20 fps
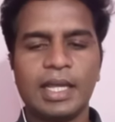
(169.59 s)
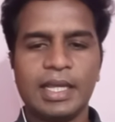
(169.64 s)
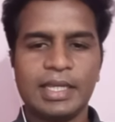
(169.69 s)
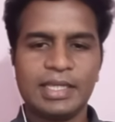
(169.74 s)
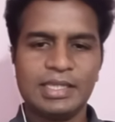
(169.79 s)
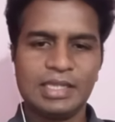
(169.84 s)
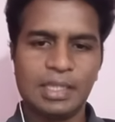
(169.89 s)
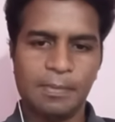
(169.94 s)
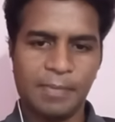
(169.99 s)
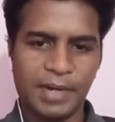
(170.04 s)

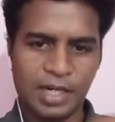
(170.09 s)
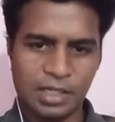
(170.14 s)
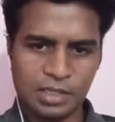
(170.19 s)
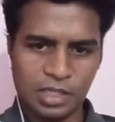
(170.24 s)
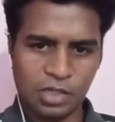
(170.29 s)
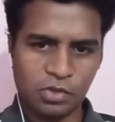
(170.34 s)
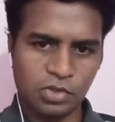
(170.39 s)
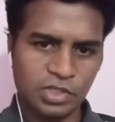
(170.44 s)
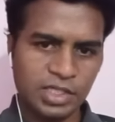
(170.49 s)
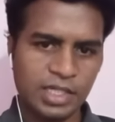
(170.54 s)
இந்த பணத்தை
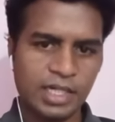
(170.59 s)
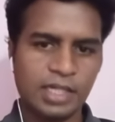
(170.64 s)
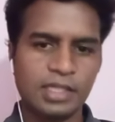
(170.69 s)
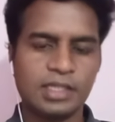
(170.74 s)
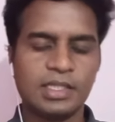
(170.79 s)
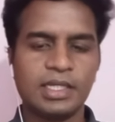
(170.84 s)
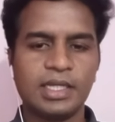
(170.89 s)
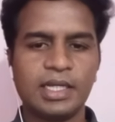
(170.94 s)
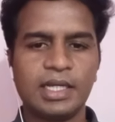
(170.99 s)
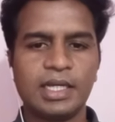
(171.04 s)
கொஞ்சம்
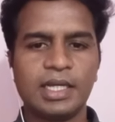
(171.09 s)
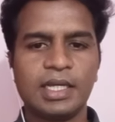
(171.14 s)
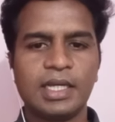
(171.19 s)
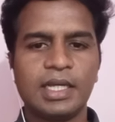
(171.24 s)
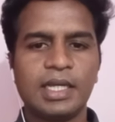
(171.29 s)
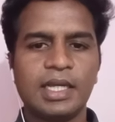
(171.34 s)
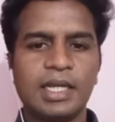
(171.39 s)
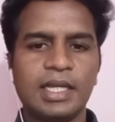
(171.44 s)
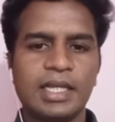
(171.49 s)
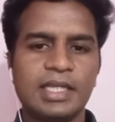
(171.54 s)
எடுத்து
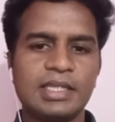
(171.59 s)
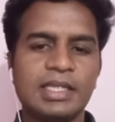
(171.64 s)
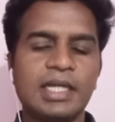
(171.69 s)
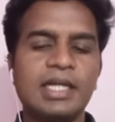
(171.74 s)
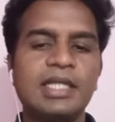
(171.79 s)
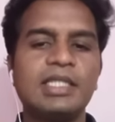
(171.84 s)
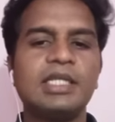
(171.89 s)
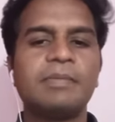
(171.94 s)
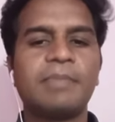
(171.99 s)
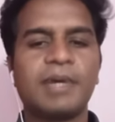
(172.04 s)
இந்த
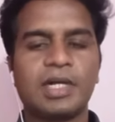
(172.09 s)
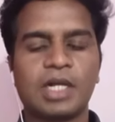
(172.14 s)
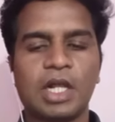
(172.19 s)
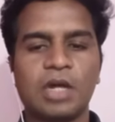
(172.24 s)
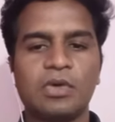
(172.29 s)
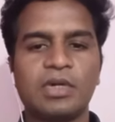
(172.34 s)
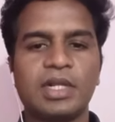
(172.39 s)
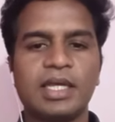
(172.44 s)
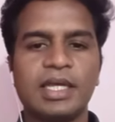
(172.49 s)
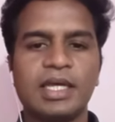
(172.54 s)
நிதி
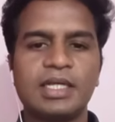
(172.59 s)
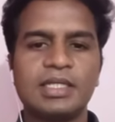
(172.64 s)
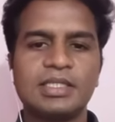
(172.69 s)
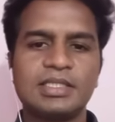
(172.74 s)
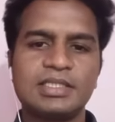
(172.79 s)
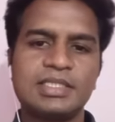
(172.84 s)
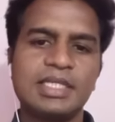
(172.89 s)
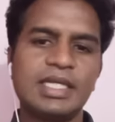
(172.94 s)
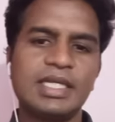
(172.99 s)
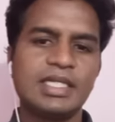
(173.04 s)
பற்றாக்குறையை
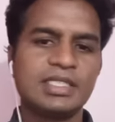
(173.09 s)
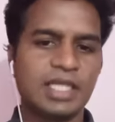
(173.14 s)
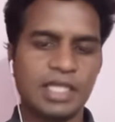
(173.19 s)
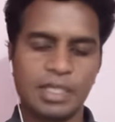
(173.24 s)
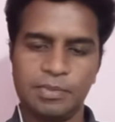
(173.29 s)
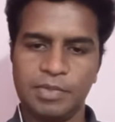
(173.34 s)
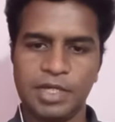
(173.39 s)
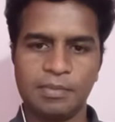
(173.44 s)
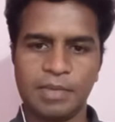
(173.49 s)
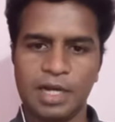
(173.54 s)
சீர் செய்ய
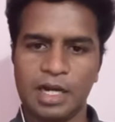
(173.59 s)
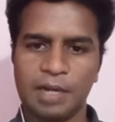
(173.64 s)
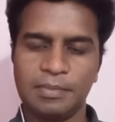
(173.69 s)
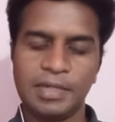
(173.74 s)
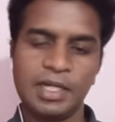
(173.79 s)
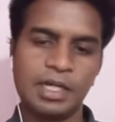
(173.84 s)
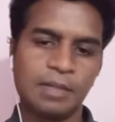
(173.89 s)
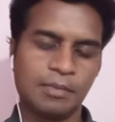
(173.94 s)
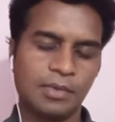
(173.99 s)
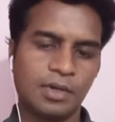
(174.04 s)
முடியுமா
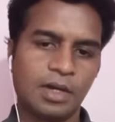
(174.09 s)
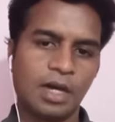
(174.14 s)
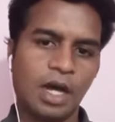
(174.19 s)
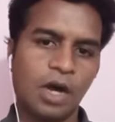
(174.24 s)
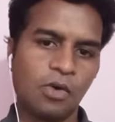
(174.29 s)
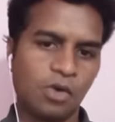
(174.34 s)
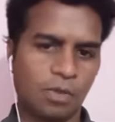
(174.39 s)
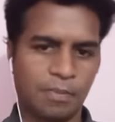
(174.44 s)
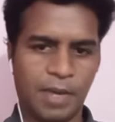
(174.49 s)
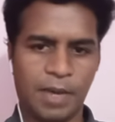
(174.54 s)
அப்படின்னு நம்ம
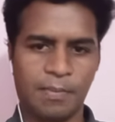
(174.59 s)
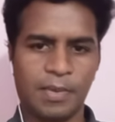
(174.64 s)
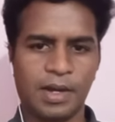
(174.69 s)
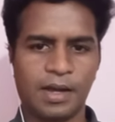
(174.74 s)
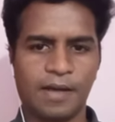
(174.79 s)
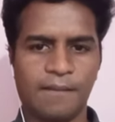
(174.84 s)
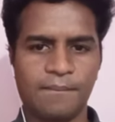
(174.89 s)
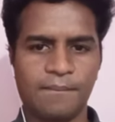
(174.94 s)
அவங்க பார்ப்பாங்க